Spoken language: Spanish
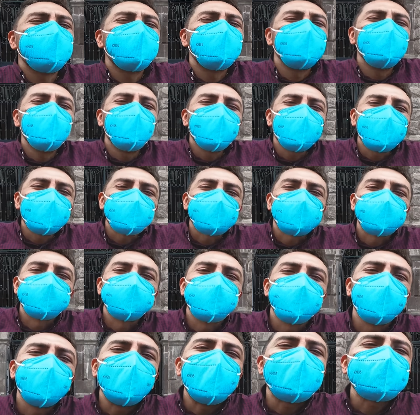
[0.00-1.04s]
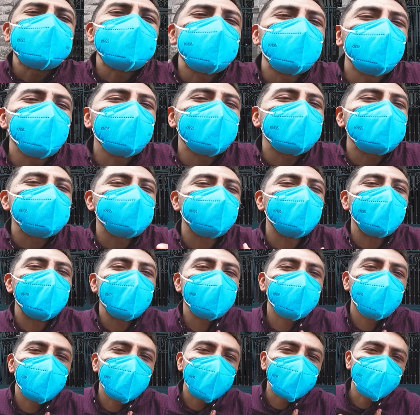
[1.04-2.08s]
señores, veas en un
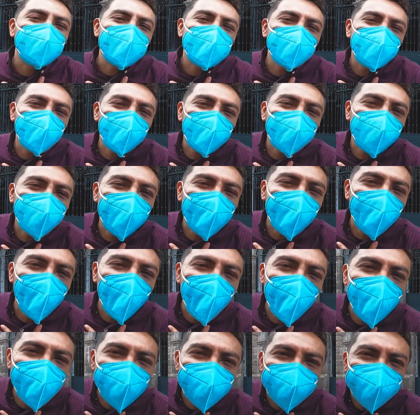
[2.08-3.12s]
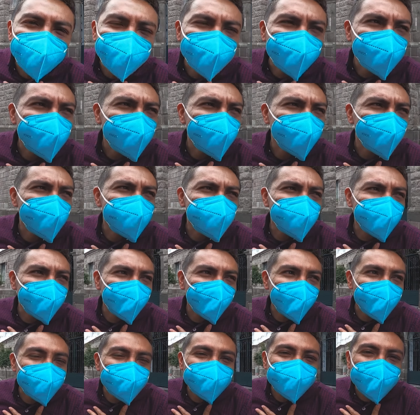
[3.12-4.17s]
espejo en mí, por favor.
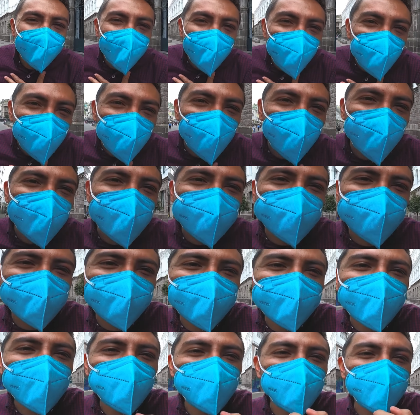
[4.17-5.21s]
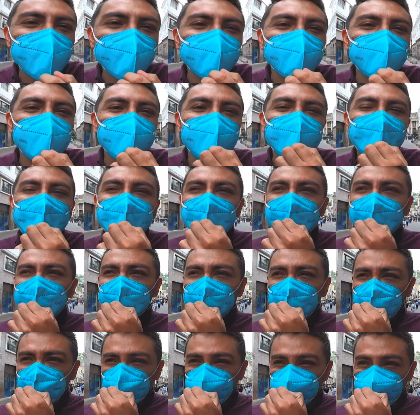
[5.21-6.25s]
Dicen que sabio es el que aprende
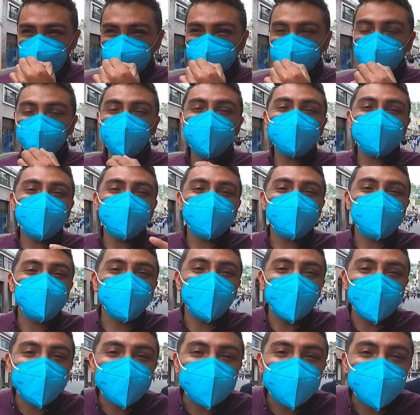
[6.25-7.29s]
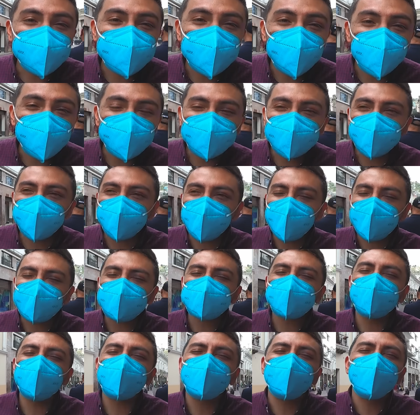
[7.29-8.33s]
a través de las experiencias de los
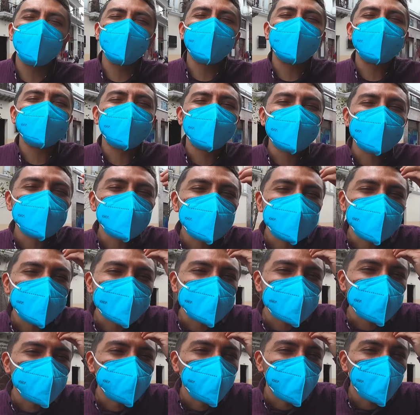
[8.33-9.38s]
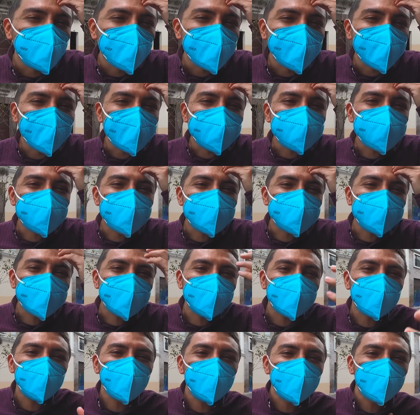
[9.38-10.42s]
demás, no cometan las mismas estupideces
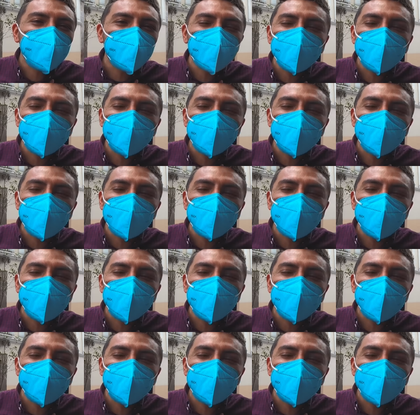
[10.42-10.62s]
que yo he